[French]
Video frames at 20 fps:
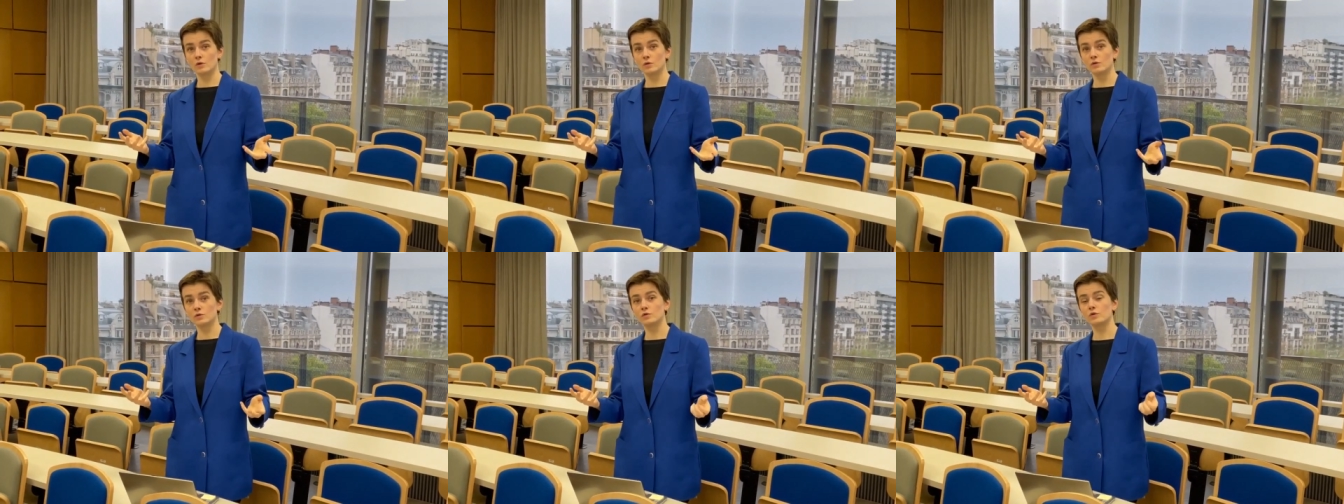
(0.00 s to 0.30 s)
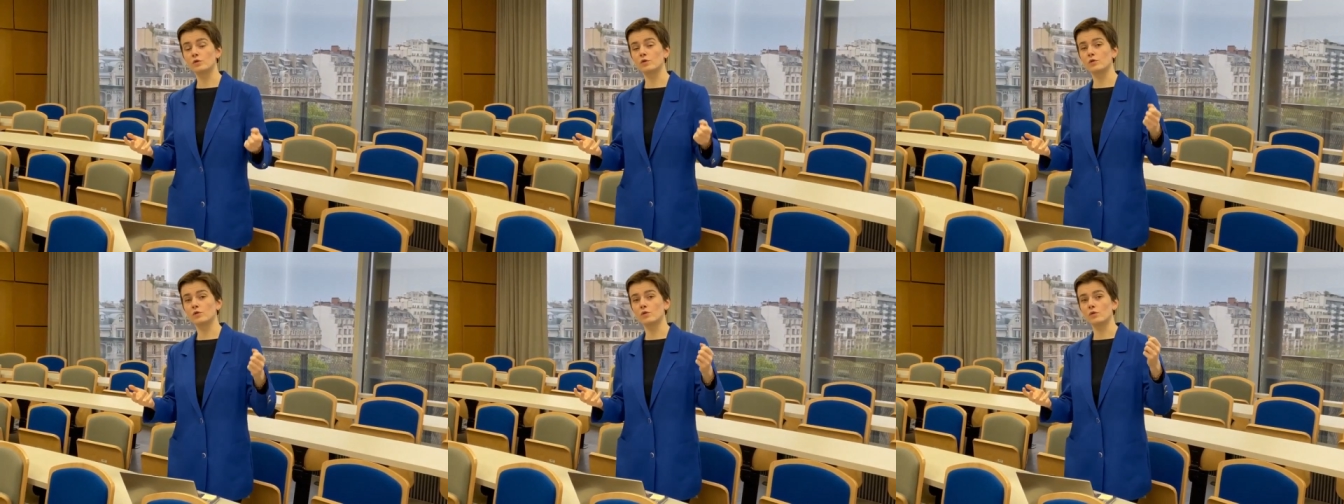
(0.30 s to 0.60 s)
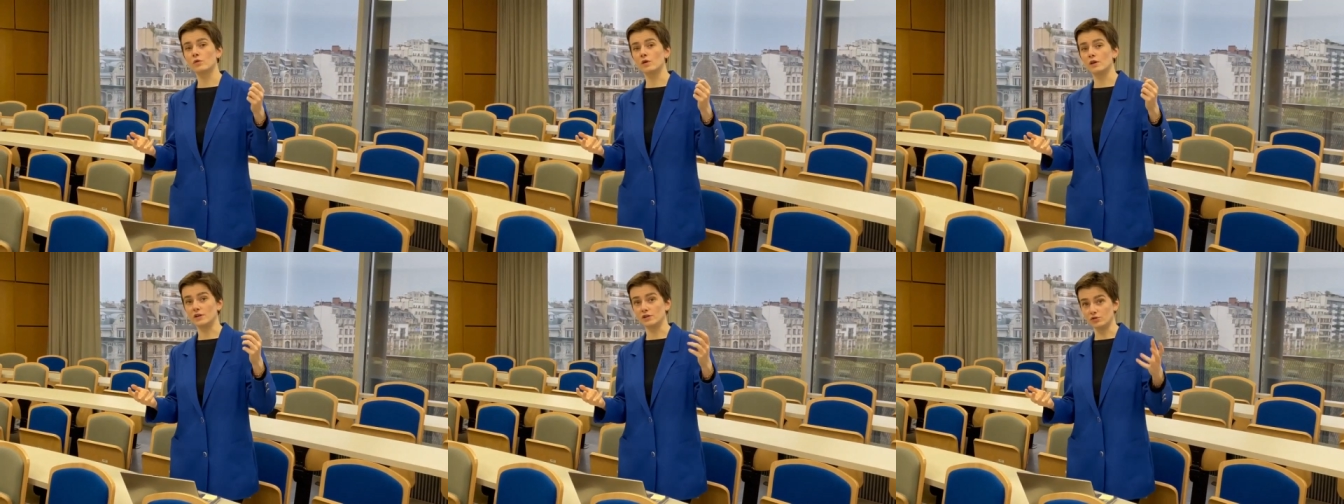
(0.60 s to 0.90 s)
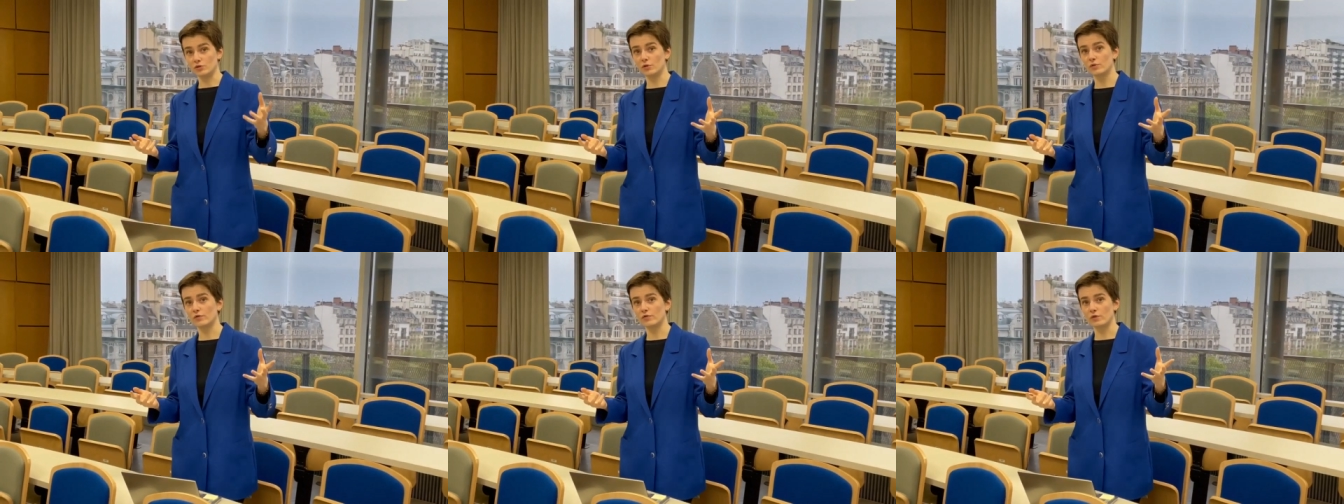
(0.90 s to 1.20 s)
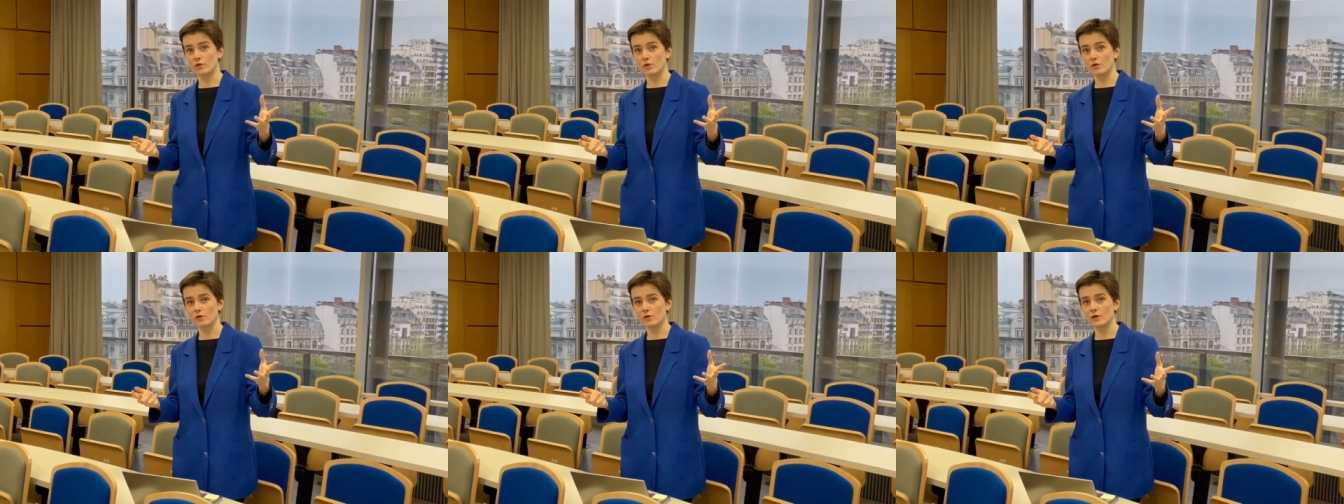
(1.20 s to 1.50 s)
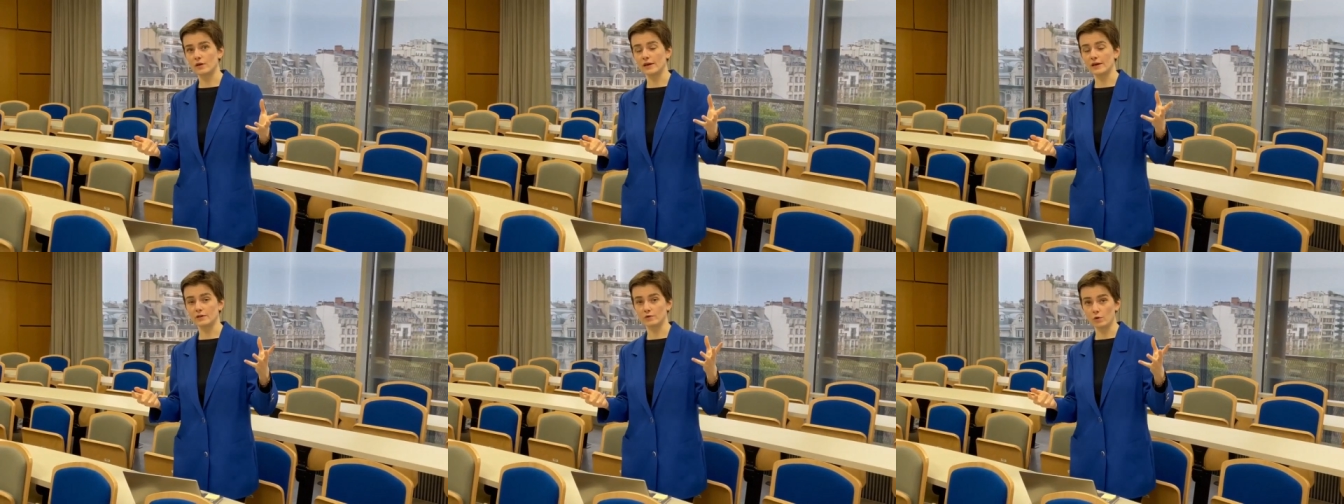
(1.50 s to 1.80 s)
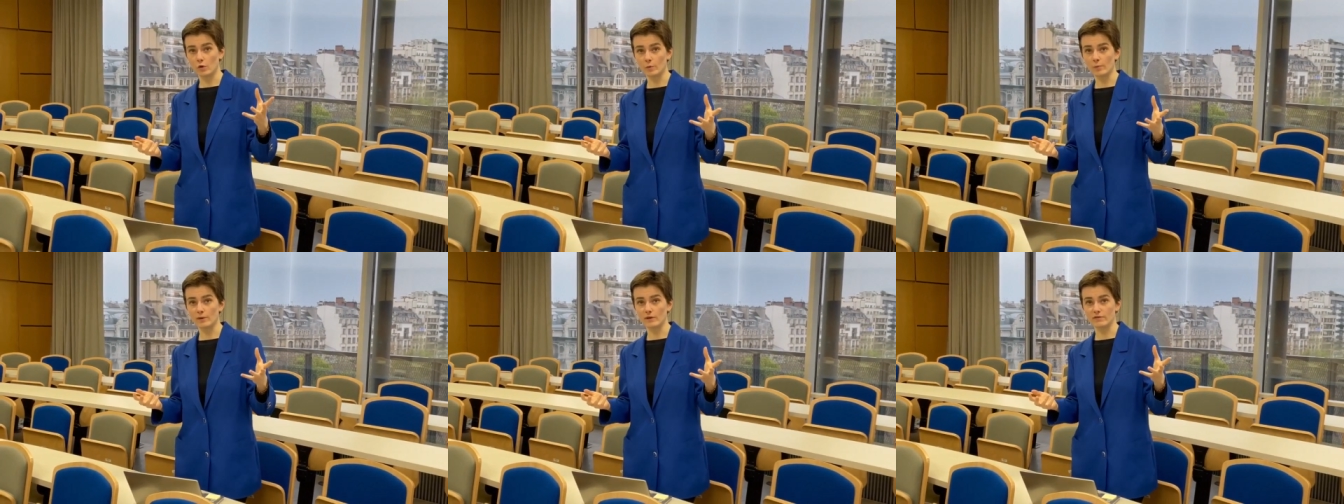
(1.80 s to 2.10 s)
Ce que les gens veulent est
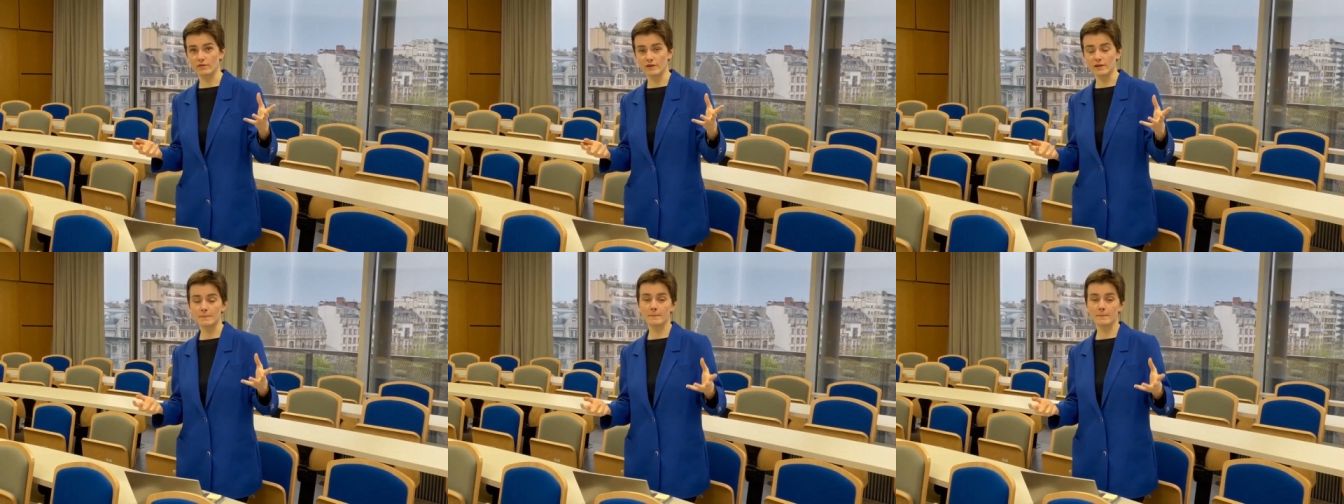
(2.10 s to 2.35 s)
trop élevé